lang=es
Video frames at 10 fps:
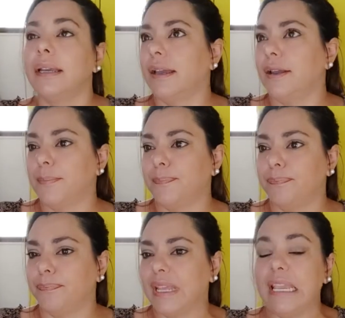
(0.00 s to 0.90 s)

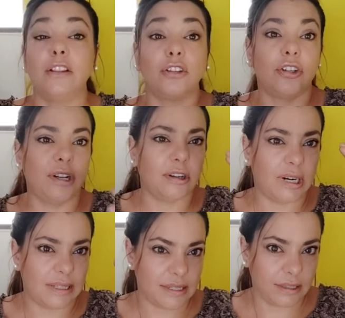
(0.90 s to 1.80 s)
em, Il Dottore con
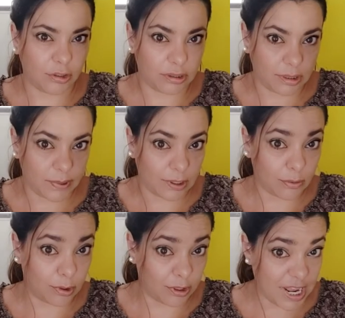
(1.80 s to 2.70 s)
el acento
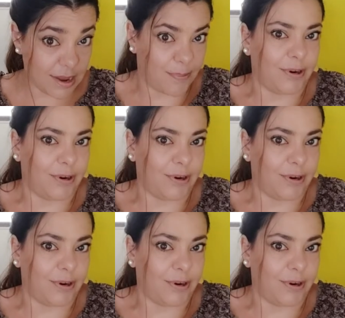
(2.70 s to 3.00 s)
típico boloñés,